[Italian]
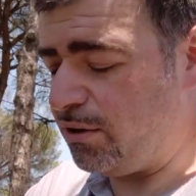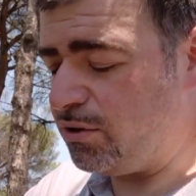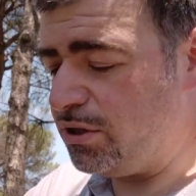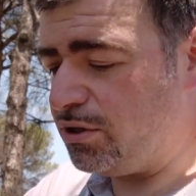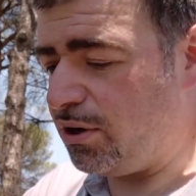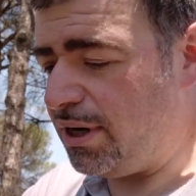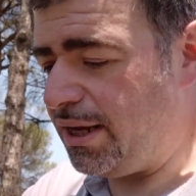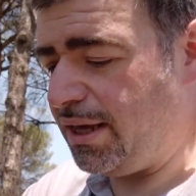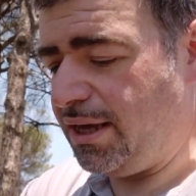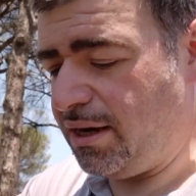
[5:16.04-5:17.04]
manico del
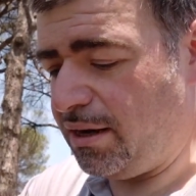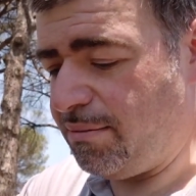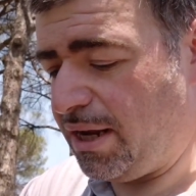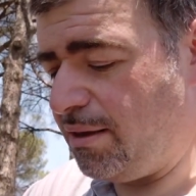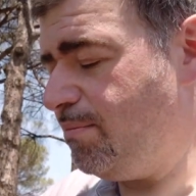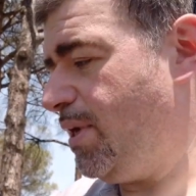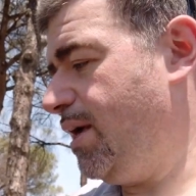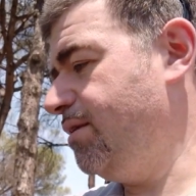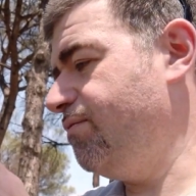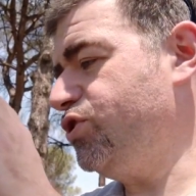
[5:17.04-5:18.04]
trolley e rimane in
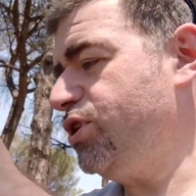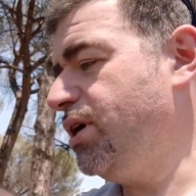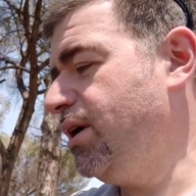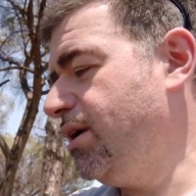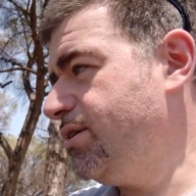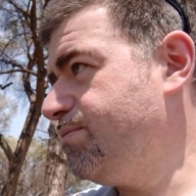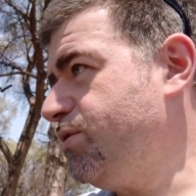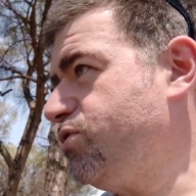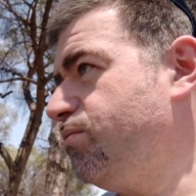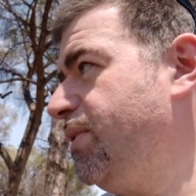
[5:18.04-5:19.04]
piedi. Invece
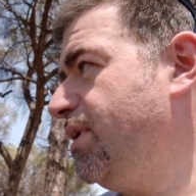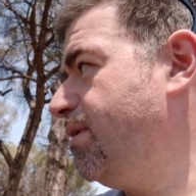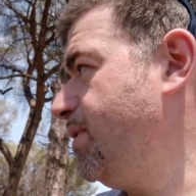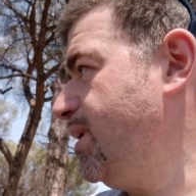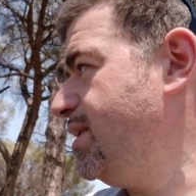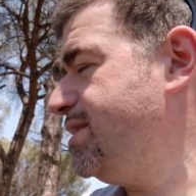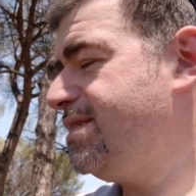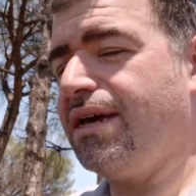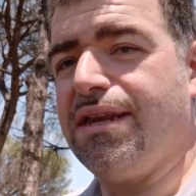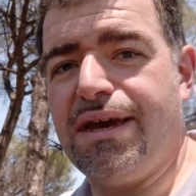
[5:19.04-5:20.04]
spesso mi, a me gli
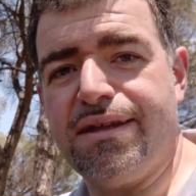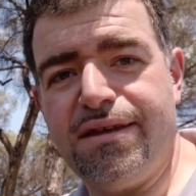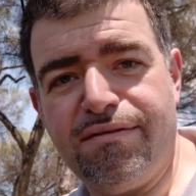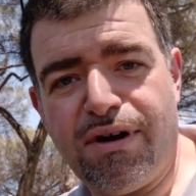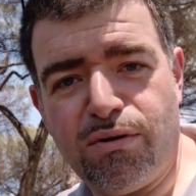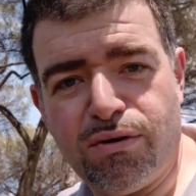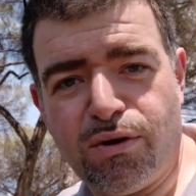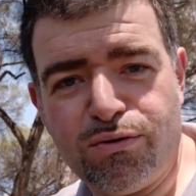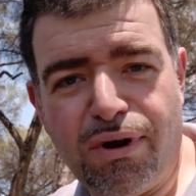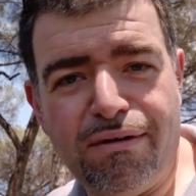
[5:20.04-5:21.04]
zaini cadevano,
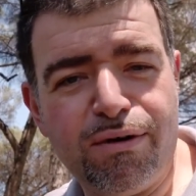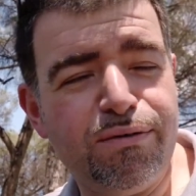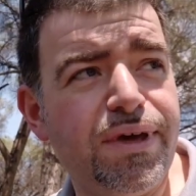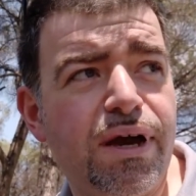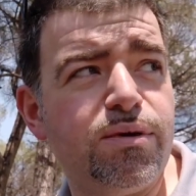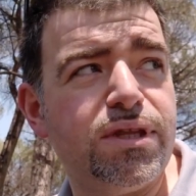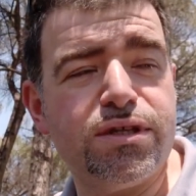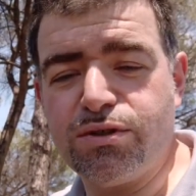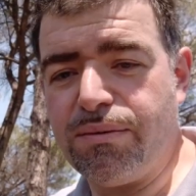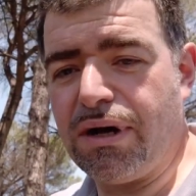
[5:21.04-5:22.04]
rotolavano via, quindi
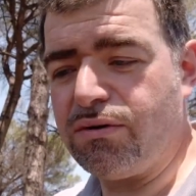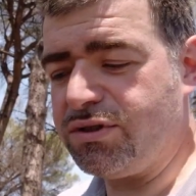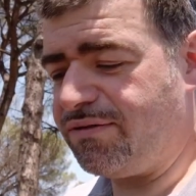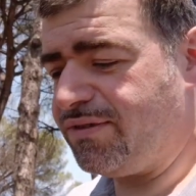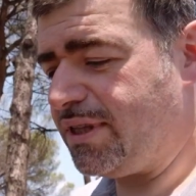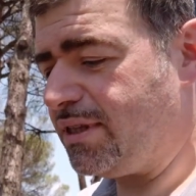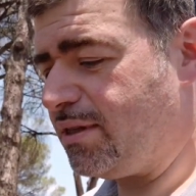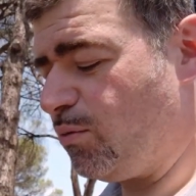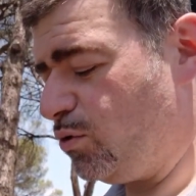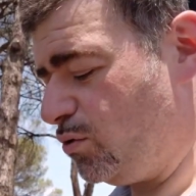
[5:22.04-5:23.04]
insomma così
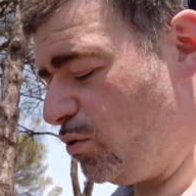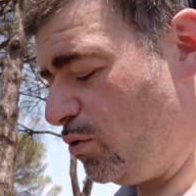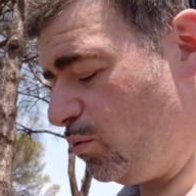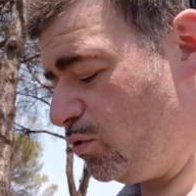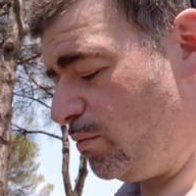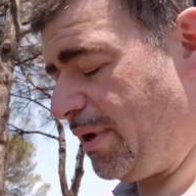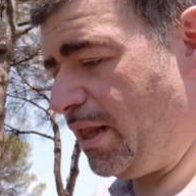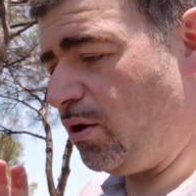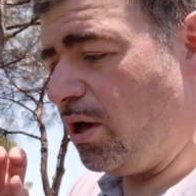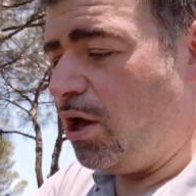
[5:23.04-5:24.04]
effettivamente è molto, molto
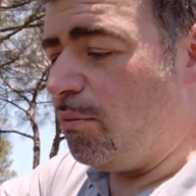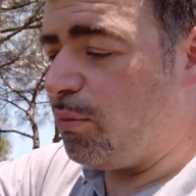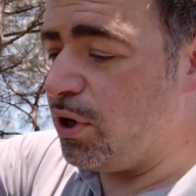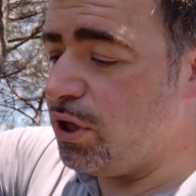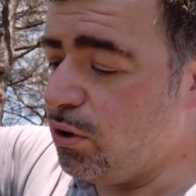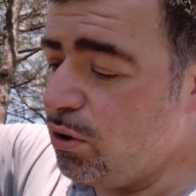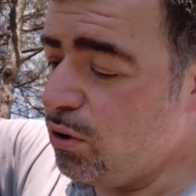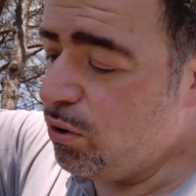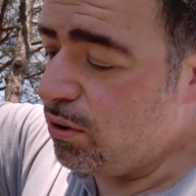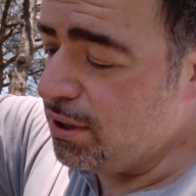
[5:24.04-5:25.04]
meglio. Poi io
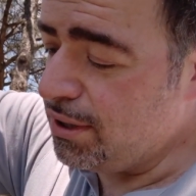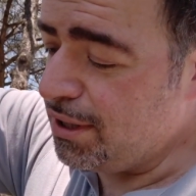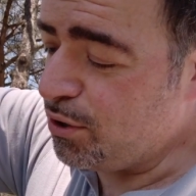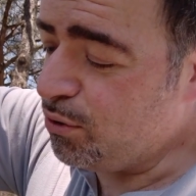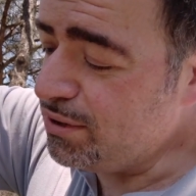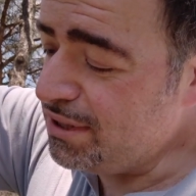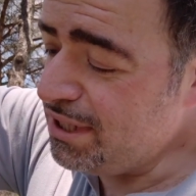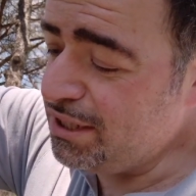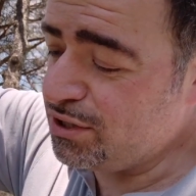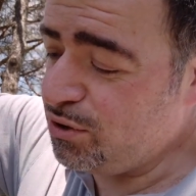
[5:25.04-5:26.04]
lo eh,
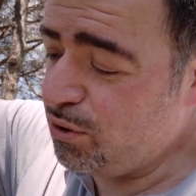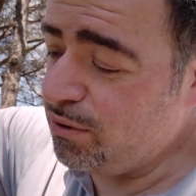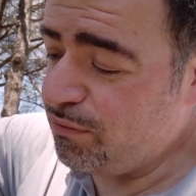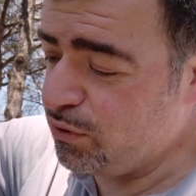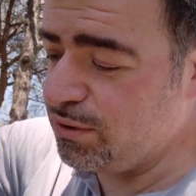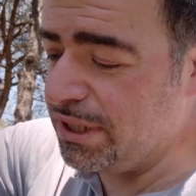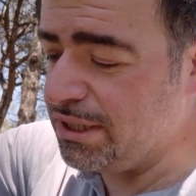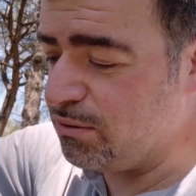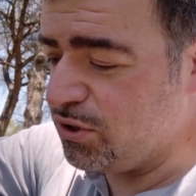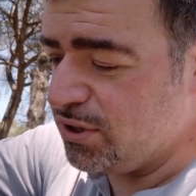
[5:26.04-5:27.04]
condisco,
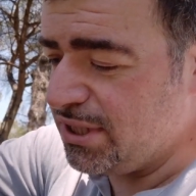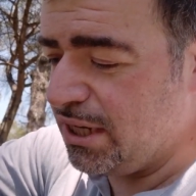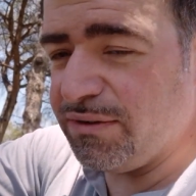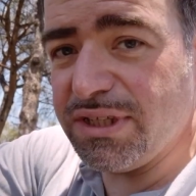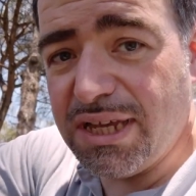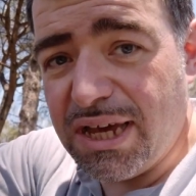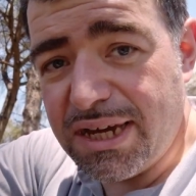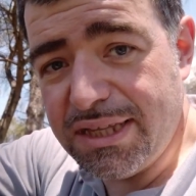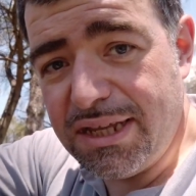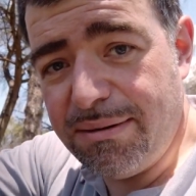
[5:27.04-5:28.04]
fortunatamente questo zaino vedete
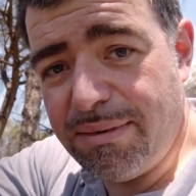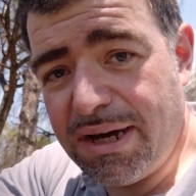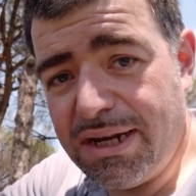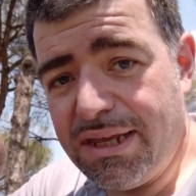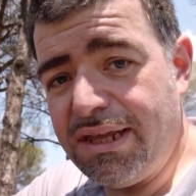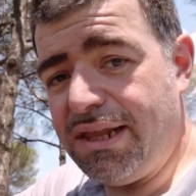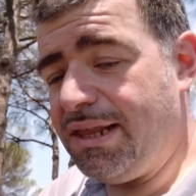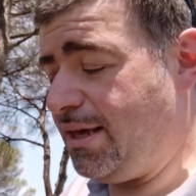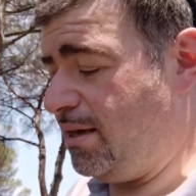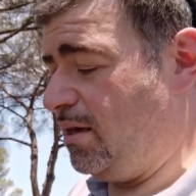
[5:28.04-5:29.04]
anche delle
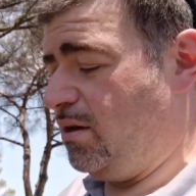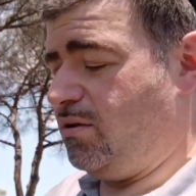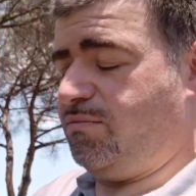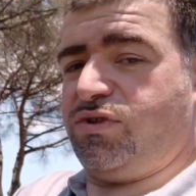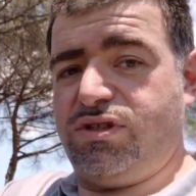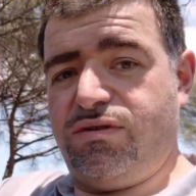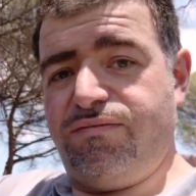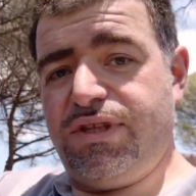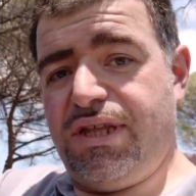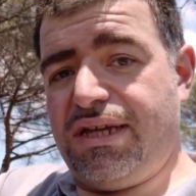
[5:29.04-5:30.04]
maniglie se
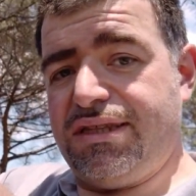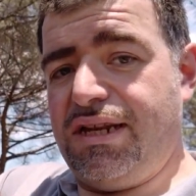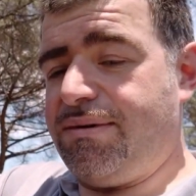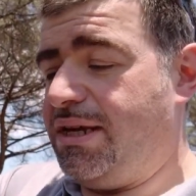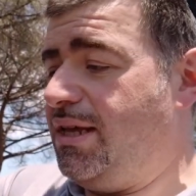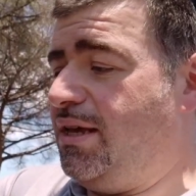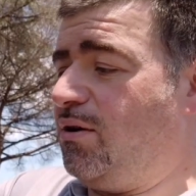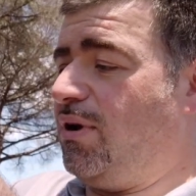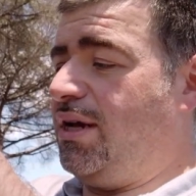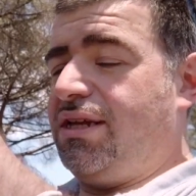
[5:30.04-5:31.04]
non vedete ha delle maniglie
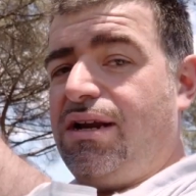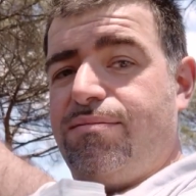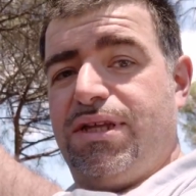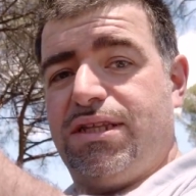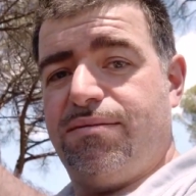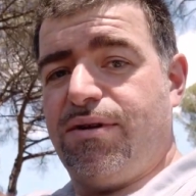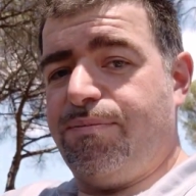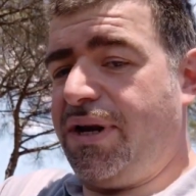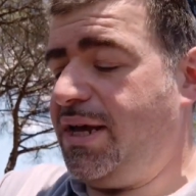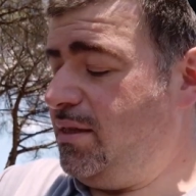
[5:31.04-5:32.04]
qua lateralmente
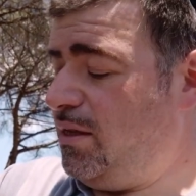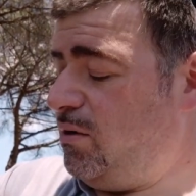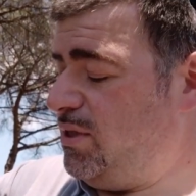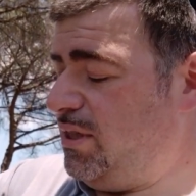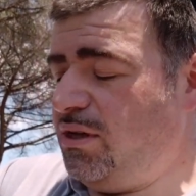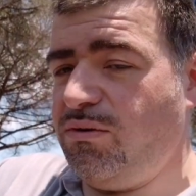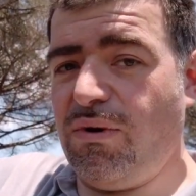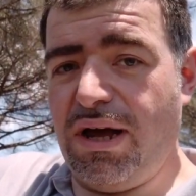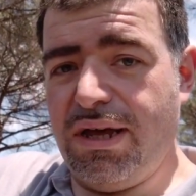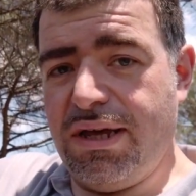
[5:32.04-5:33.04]
per prenderlo sia di
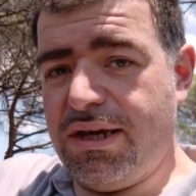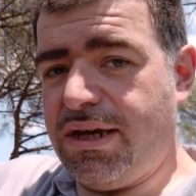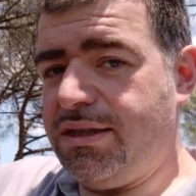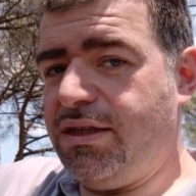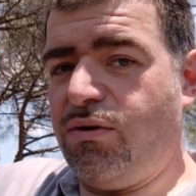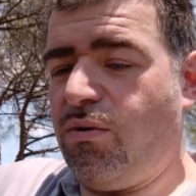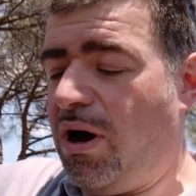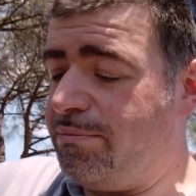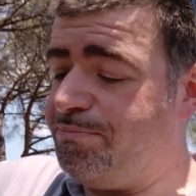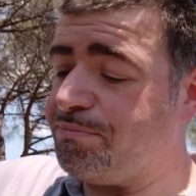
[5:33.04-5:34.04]
qua che di
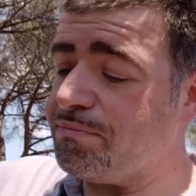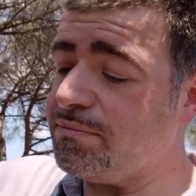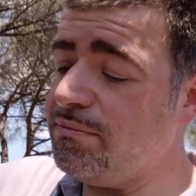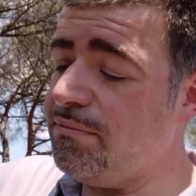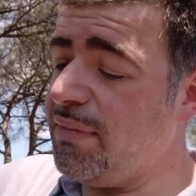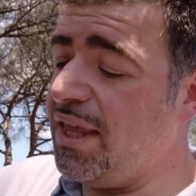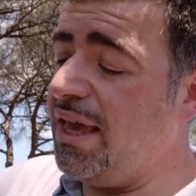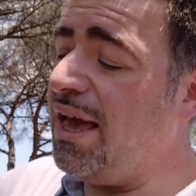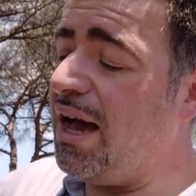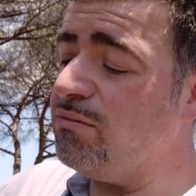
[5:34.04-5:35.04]
qua
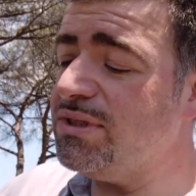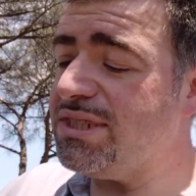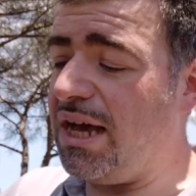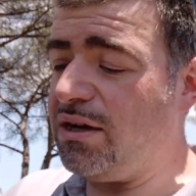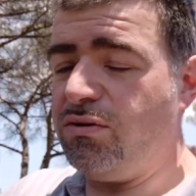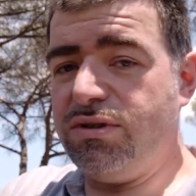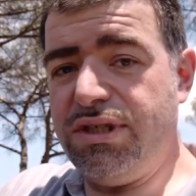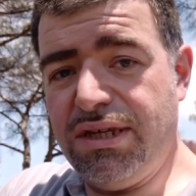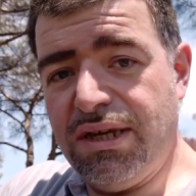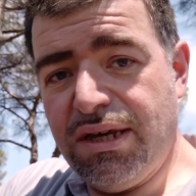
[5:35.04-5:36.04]
e ha un sacco
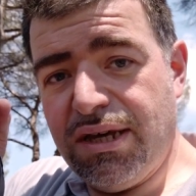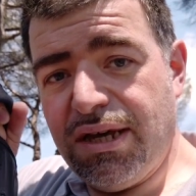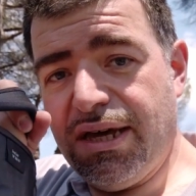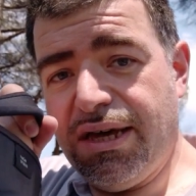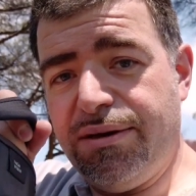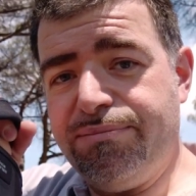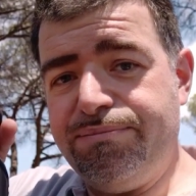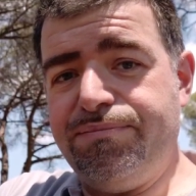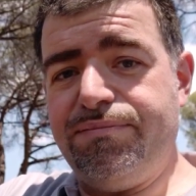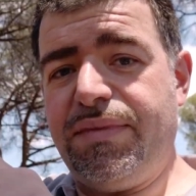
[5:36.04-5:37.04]
di
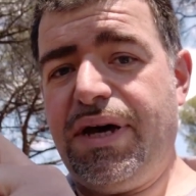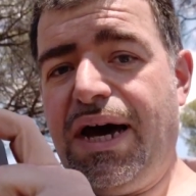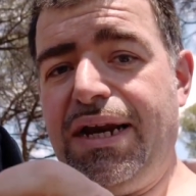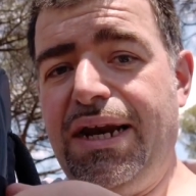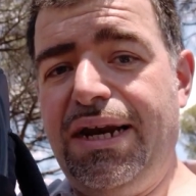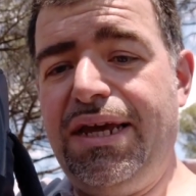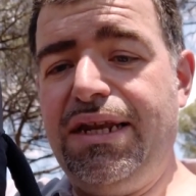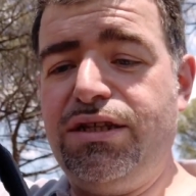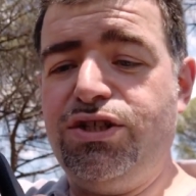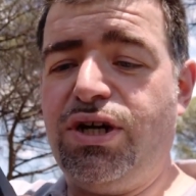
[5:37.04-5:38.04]
ehm,
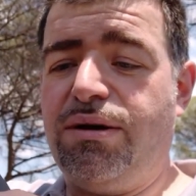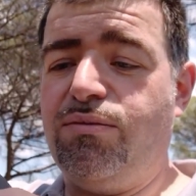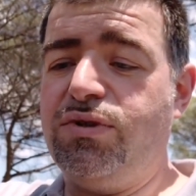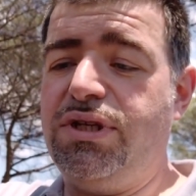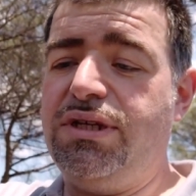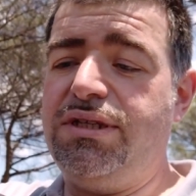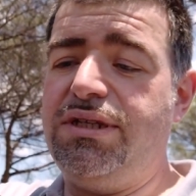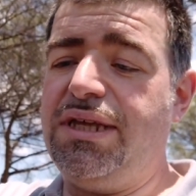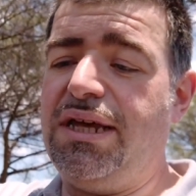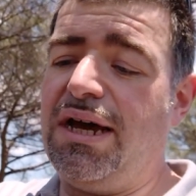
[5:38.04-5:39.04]
anellini diciamo di,
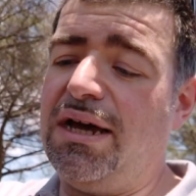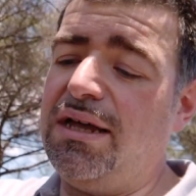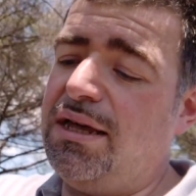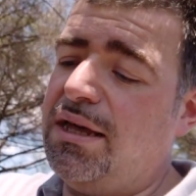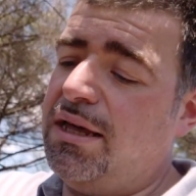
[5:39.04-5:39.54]
di tela